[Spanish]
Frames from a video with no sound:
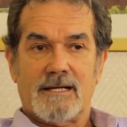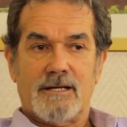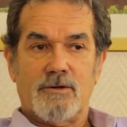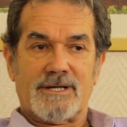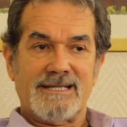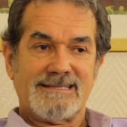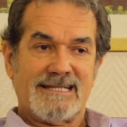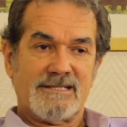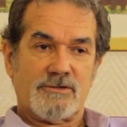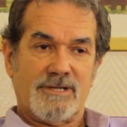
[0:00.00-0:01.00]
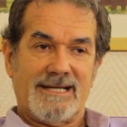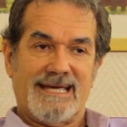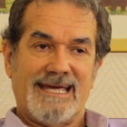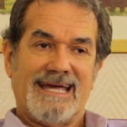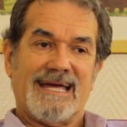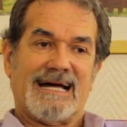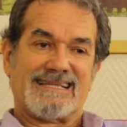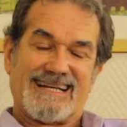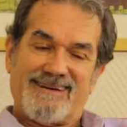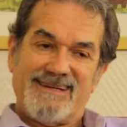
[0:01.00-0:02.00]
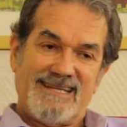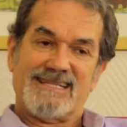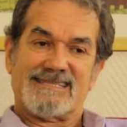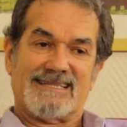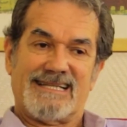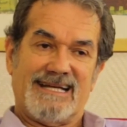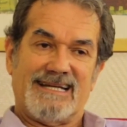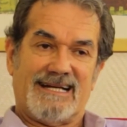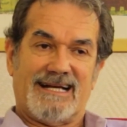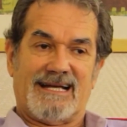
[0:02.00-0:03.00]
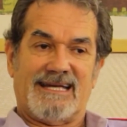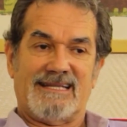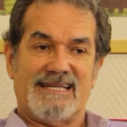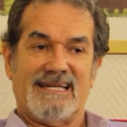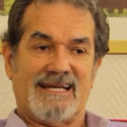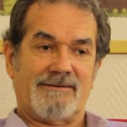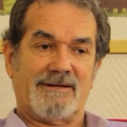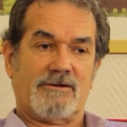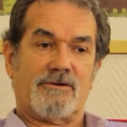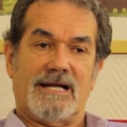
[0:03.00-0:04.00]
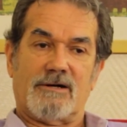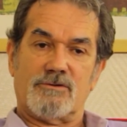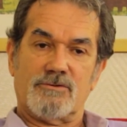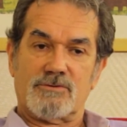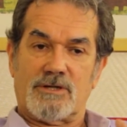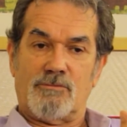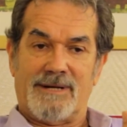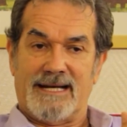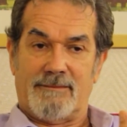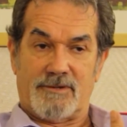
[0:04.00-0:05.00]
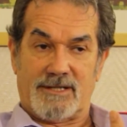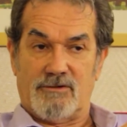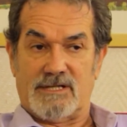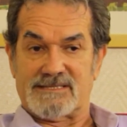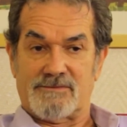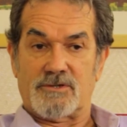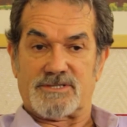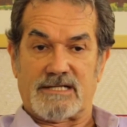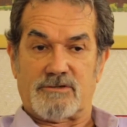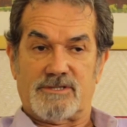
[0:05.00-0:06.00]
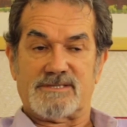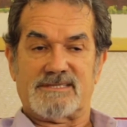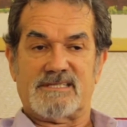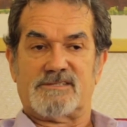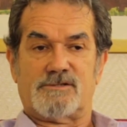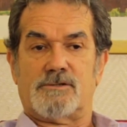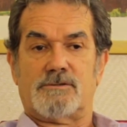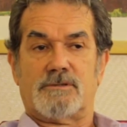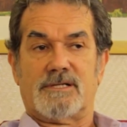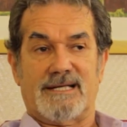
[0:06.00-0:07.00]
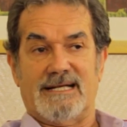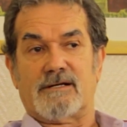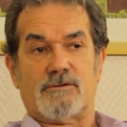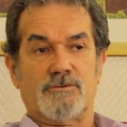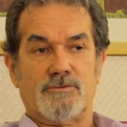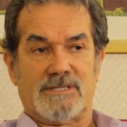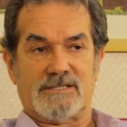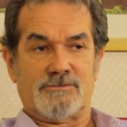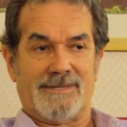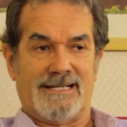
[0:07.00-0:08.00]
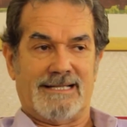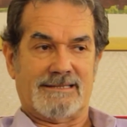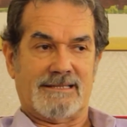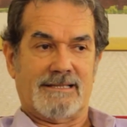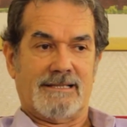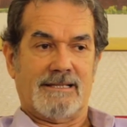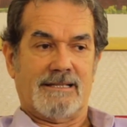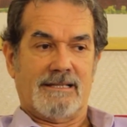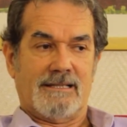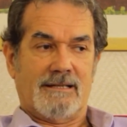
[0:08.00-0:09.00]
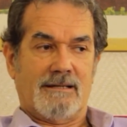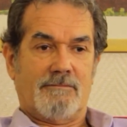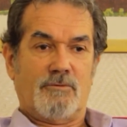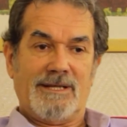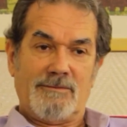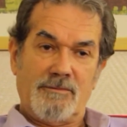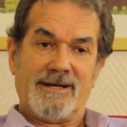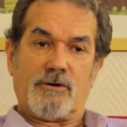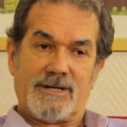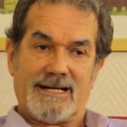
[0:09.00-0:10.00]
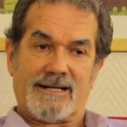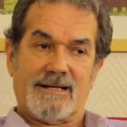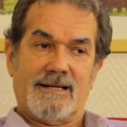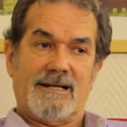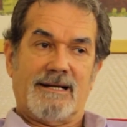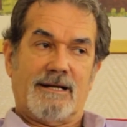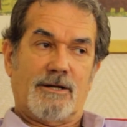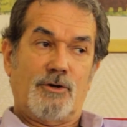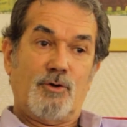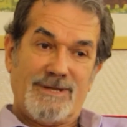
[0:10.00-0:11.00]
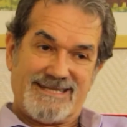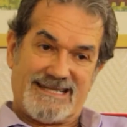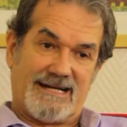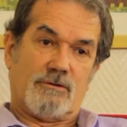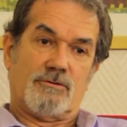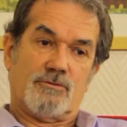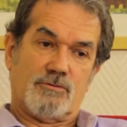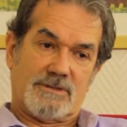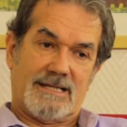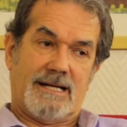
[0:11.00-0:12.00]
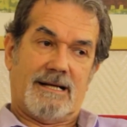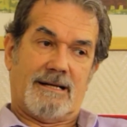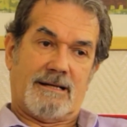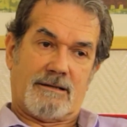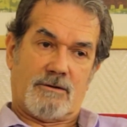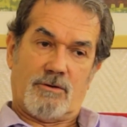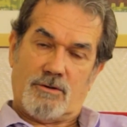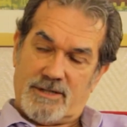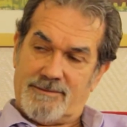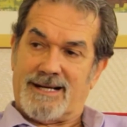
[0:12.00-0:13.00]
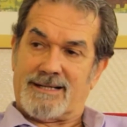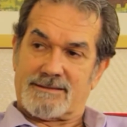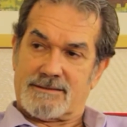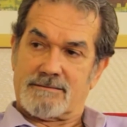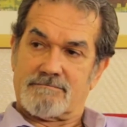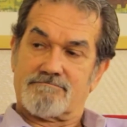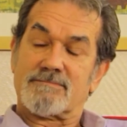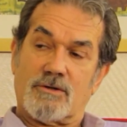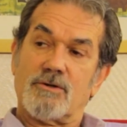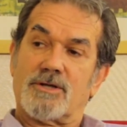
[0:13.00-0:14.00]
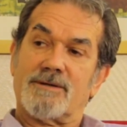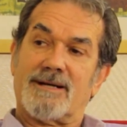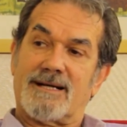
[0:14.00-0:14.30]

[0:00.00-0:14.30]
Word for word: lo que intento es que a través de esa técnica que tiene que ver con la conducta humana, porque lo que hacemos los actores es eso, crear conductas humanas, podamos mejorar nuestra conducta con los demás. Interpersonal. Con los demás.